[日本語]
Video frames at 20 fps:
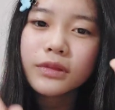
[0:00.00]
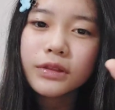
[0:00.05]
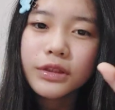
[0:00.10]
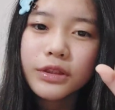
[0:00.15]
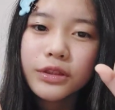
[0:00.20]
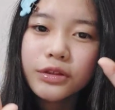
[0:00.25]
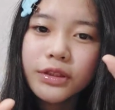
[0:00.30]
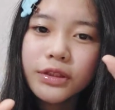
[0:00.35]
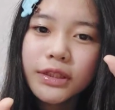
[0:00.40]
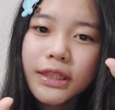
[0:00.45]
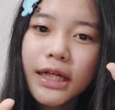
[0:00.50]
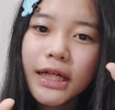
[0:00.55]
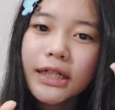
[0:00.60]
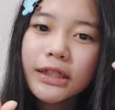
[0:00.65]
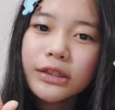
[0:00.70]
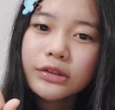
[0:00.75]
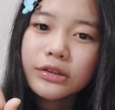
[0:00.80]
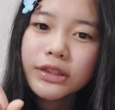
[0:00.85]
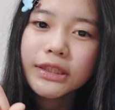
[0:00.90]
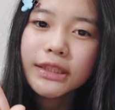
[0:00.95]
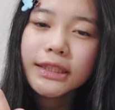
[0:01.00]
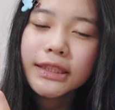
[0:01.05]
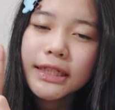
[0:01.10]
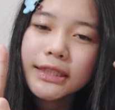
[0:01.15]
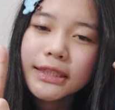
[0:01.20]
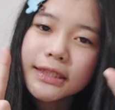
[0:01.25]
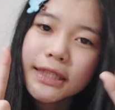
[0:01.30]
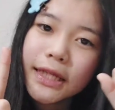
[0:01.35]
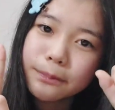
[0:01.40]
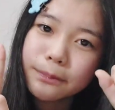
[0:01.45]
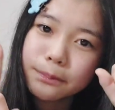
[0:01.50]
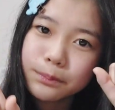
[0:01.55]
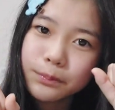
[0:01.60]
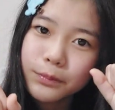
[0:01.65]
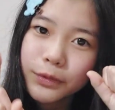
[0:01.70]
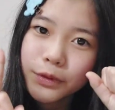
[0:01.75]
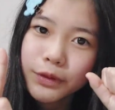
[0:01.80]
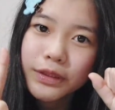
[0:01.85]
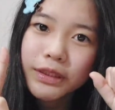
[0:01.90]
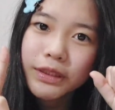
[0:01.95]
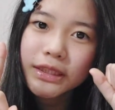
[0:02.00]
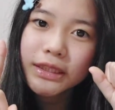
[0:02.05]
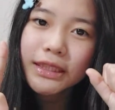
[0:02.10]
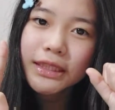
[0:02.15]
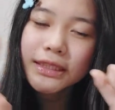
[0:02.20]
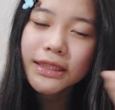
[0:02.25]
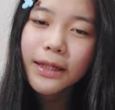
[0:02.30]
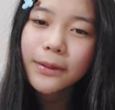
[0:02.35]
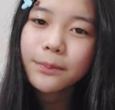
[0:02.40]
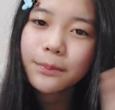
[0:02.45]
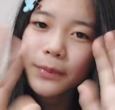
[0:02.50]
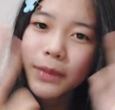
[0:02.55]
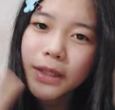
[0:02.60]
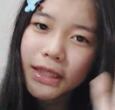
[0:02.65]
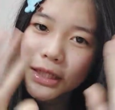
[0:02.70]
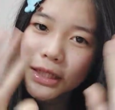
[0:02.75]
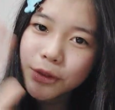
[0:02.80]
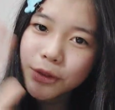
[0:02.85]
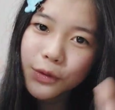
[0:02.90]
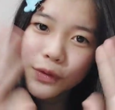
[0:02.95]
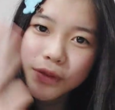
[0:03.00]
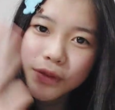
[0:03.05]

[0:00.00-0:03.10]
す。10位がクジラさん、クジラさん、ありがとう